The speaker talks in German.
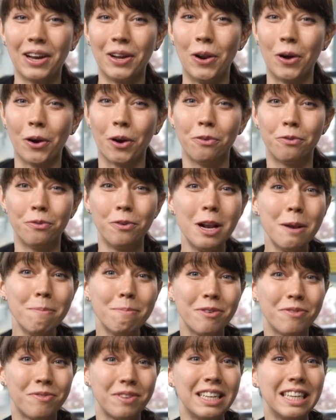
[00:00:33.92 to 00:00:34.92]
Chlorophyll
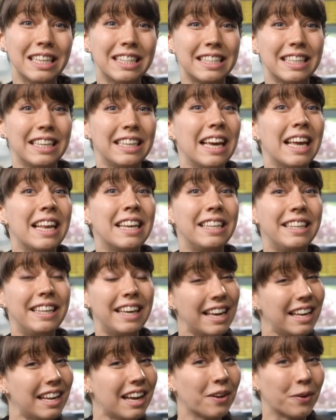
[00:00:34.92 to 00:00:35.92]
befindet sich in
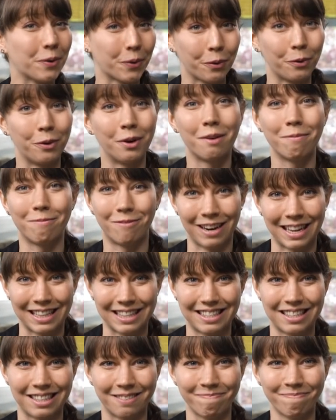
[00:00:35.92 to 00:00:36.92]
jeder grünen
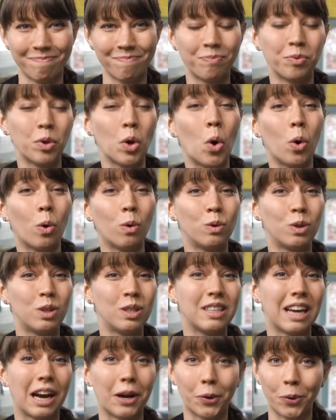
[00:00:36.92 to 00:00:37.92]
Pflanze.
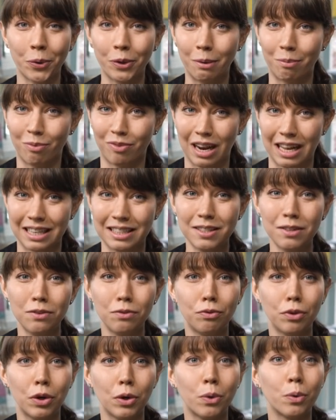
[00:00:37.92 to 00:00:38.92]
Und da grüne Pflanzen
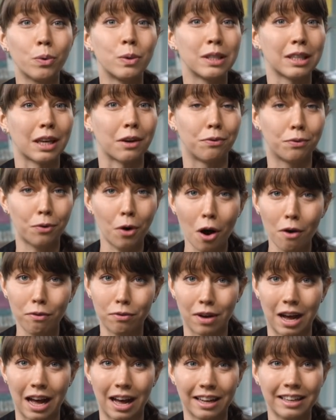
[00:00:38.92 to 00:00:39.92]
für unsere
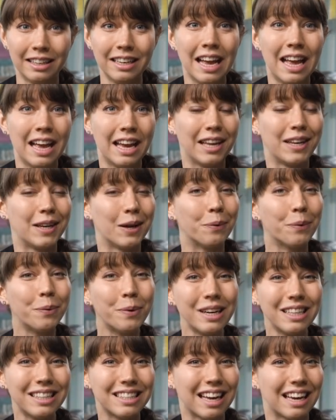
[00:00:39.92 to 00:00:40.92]
Vorfahren in der
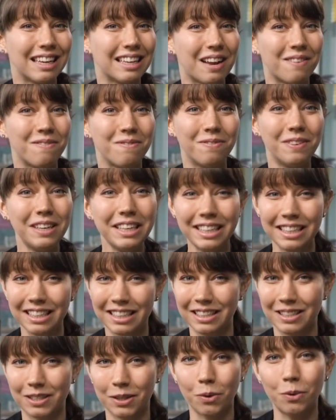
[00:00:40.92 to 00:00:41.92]
Urzeit ein
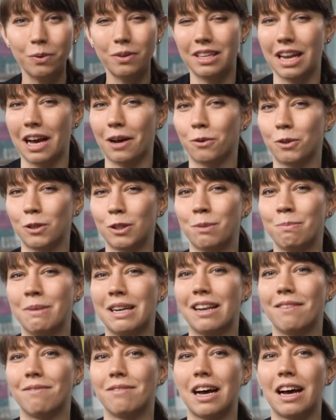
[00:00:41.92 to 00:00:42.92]
wichtiges
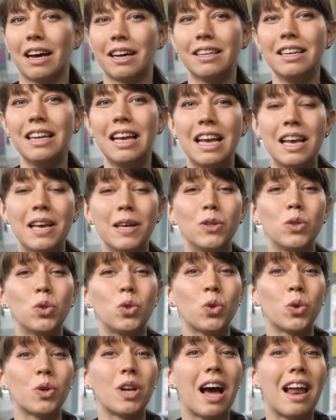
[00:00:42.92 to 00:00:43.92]
Grundnahrungsmittel waren, ist
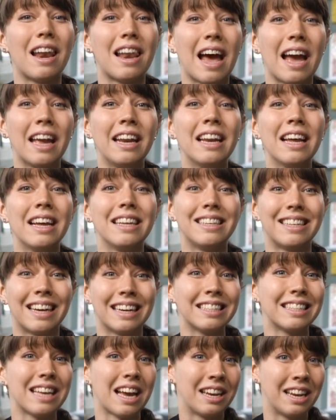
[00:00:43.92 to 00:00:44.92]
schon allein
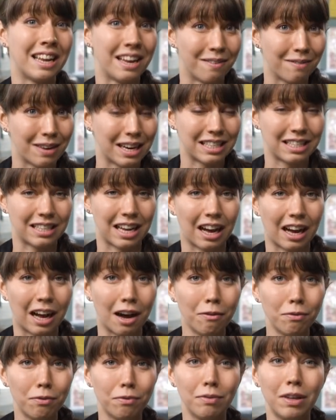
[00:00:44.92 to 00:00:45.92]
das ein Hinweis
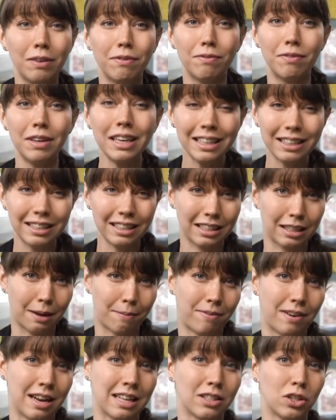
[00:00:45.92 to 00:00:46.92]
darauf, wie wichtig der
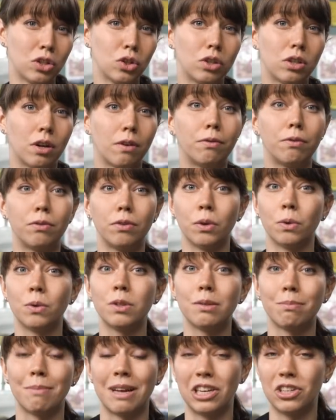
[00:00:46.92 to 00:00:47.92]
Pflanzenstoff für
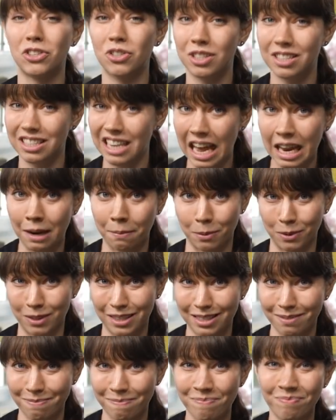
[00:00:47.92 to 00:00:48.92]
uns Menschen sein
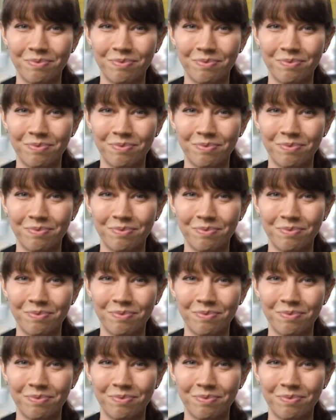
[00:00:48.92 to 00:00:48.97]
muss.